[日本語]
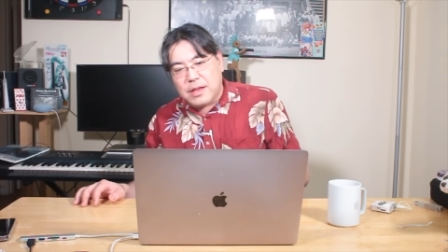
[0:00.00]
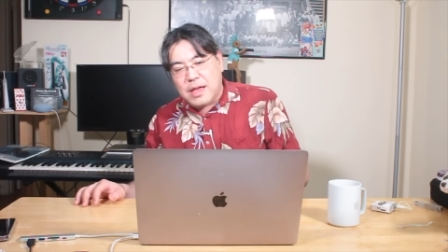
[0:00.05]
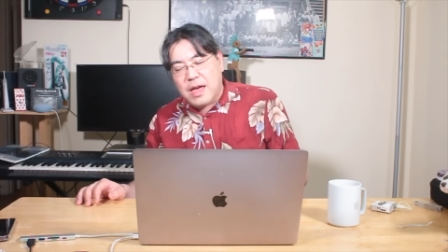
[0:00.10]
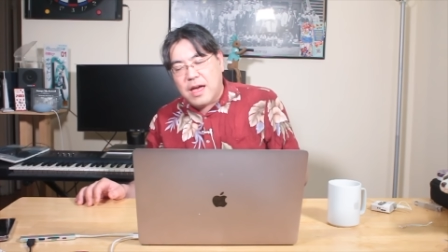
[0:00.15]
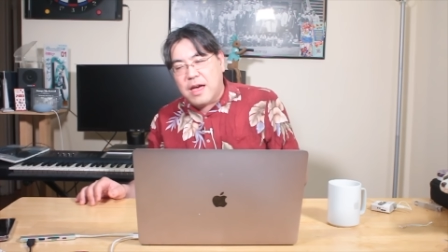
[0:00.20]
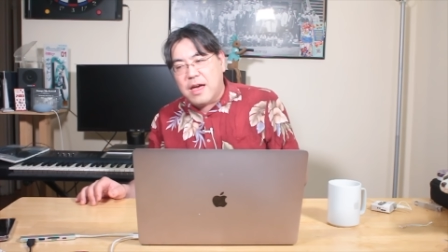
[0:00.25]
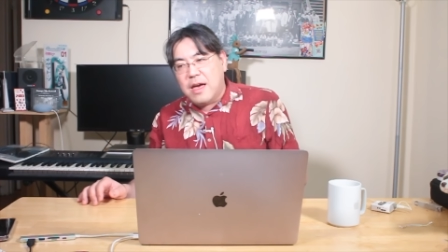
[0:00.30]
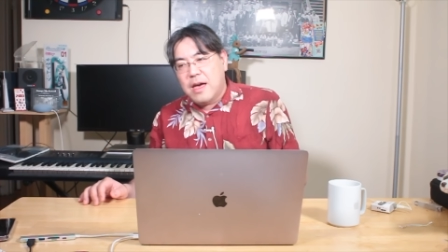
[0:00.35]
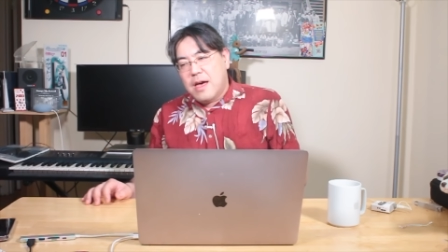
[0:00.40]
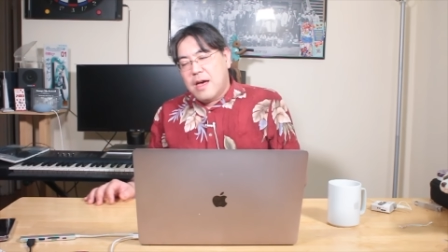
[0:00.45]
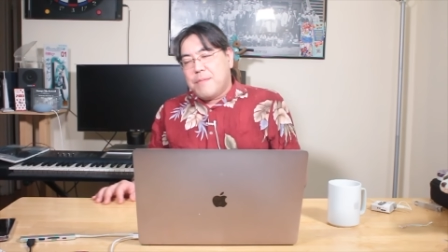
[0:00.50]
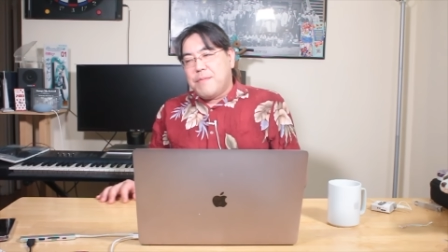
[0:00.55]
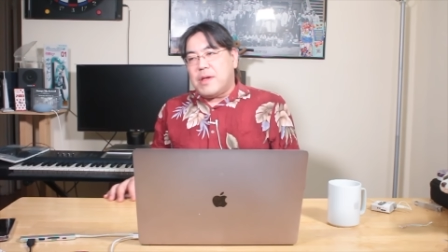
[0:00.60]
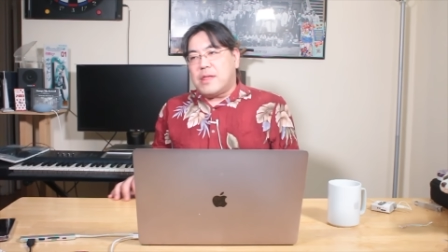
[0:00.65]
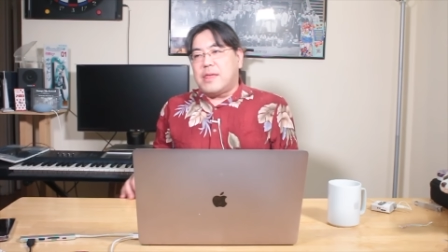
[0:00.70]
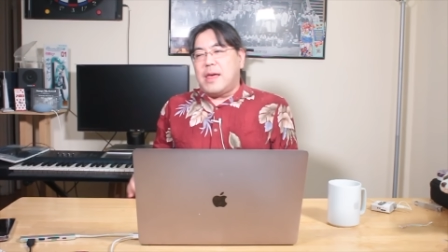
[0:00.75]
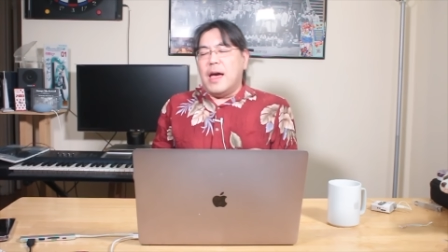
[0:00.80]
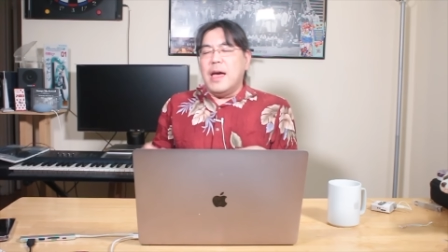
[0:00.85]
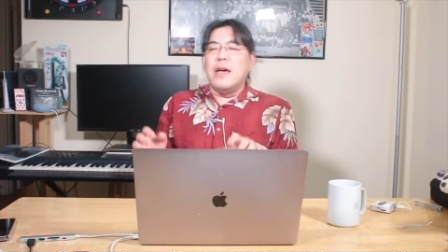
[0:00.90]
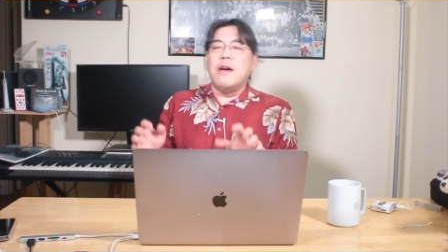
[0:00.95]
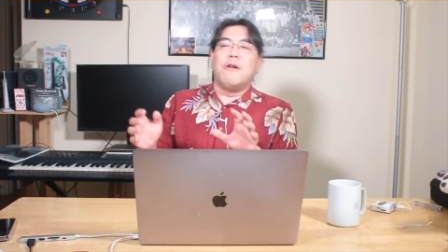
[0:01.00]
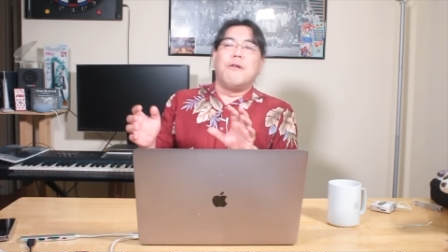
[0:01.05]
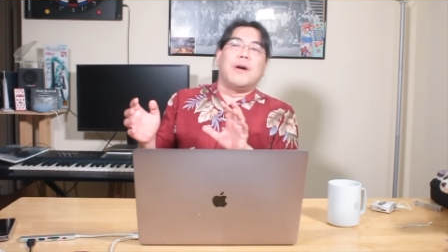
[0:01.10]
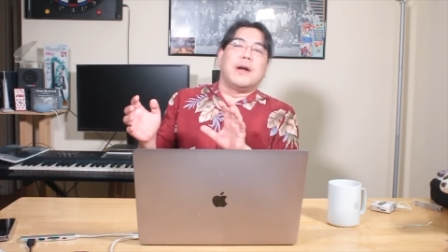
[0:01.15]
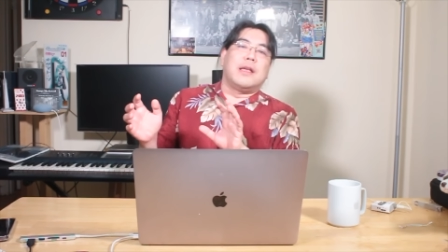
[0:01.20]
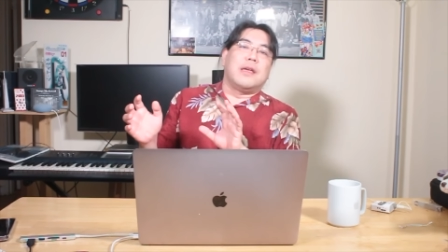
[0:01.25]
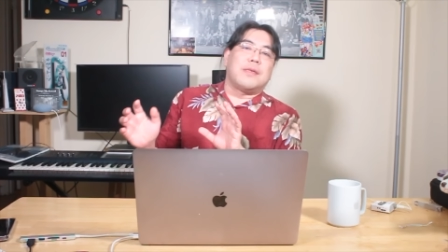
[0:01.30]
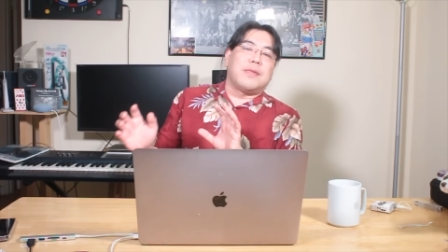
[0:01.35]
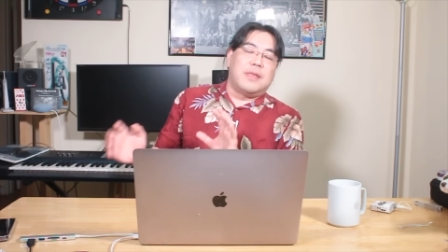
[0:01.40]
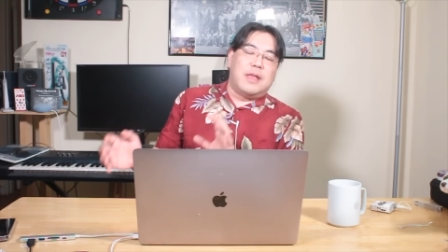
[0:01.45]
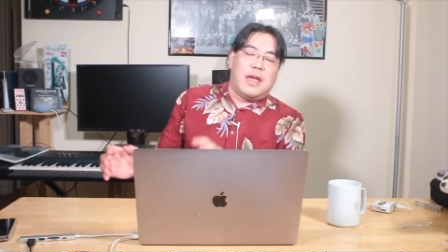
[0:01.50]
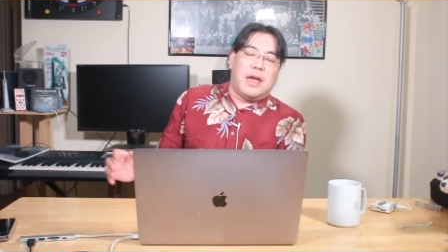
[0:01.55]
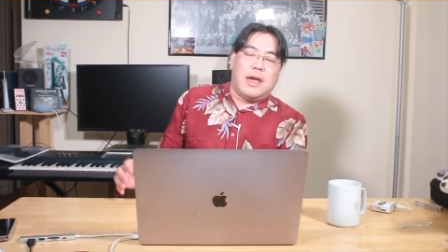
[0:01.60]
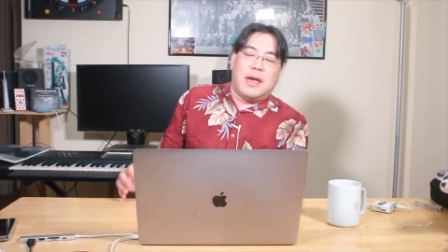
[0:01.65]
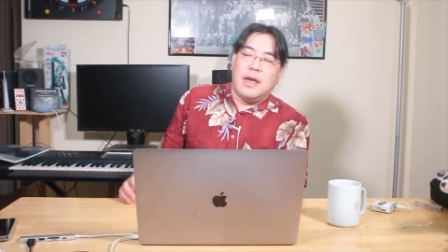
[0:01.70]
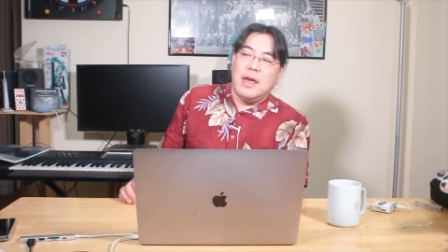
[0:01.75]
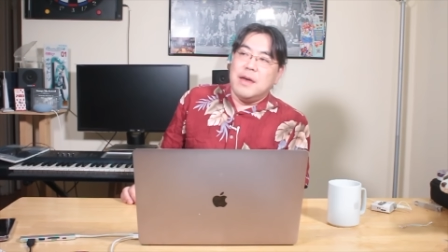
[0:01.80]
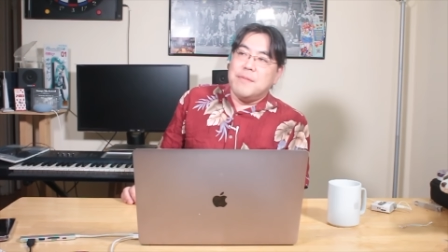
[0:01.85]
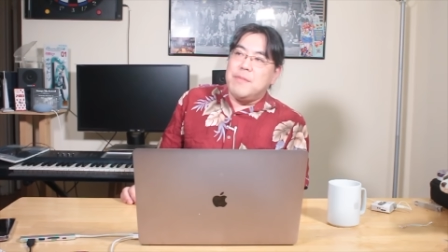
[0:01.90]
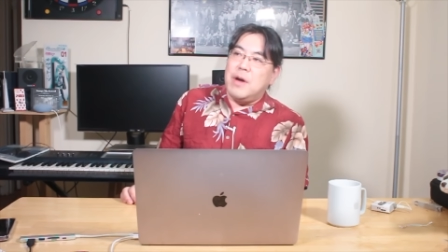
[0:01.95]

で、まあ、最後はですね、